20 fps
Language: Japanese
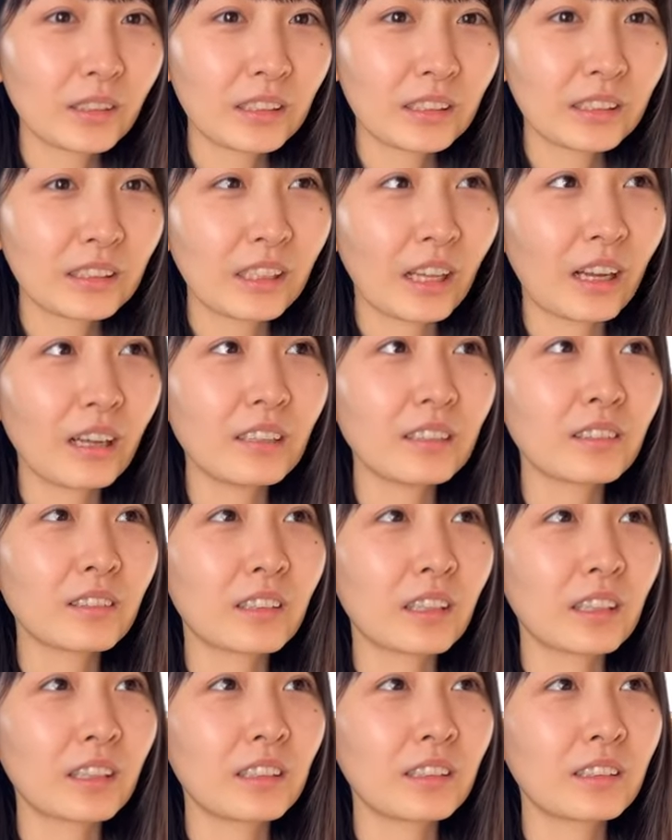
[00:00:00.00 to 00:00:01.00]
これ来た?」と
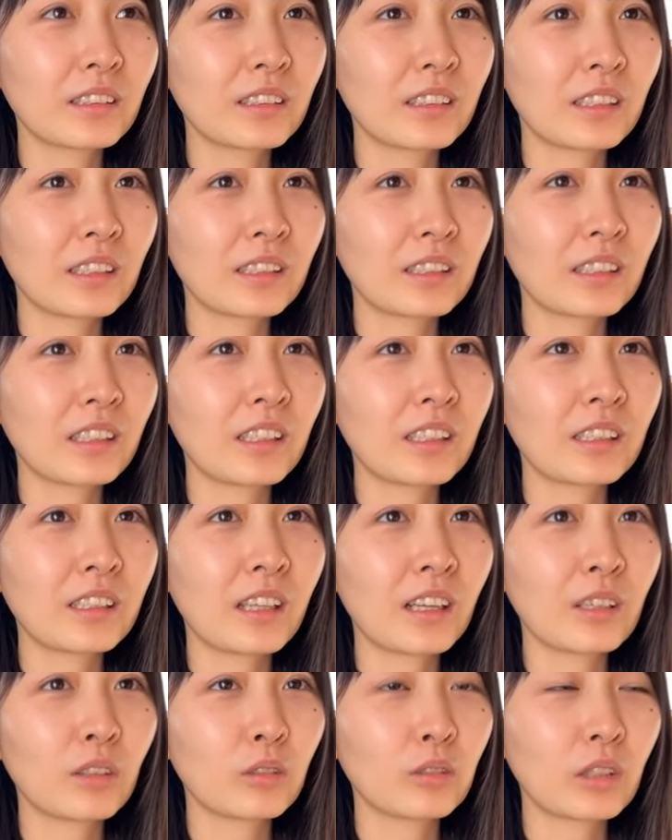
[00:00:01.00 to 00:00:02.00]
かなんか聞き
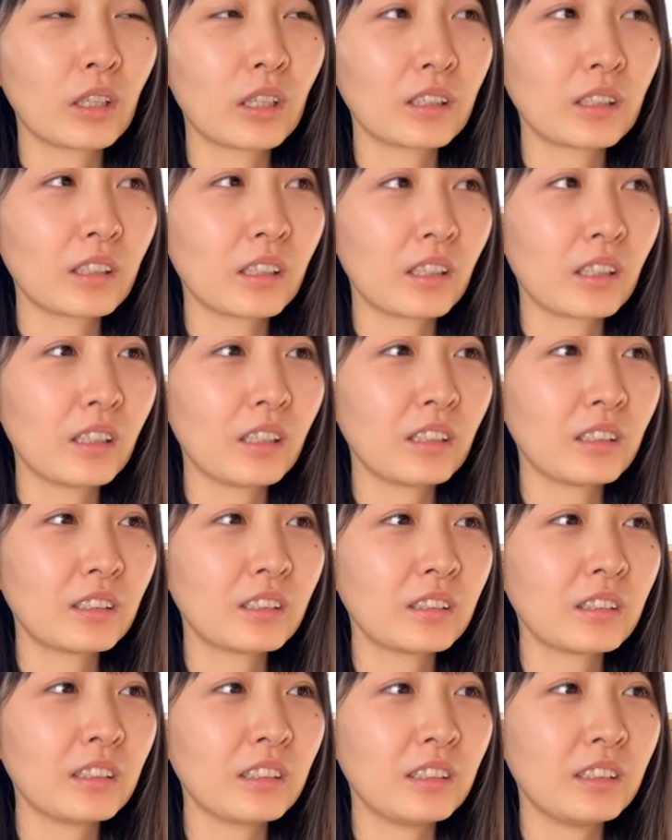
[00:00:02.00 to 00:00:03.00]
たいことあったら
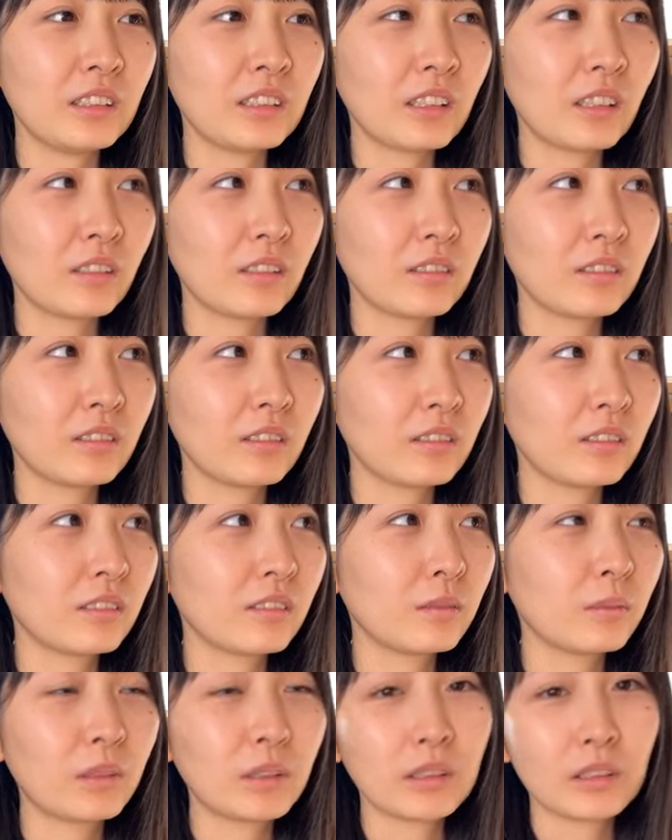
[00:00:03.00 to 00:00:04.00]
聞いちゃう
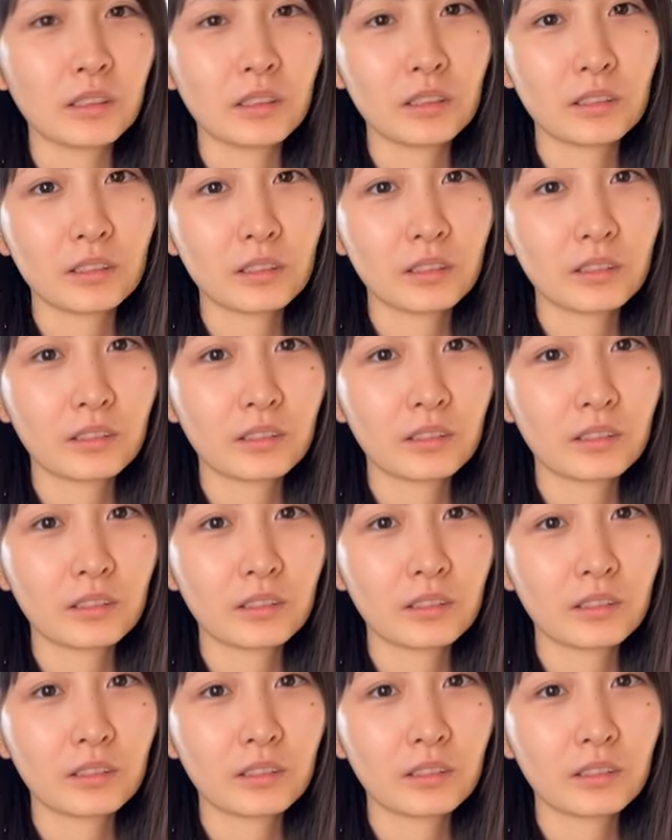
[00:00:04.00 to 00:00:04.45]
マチェリン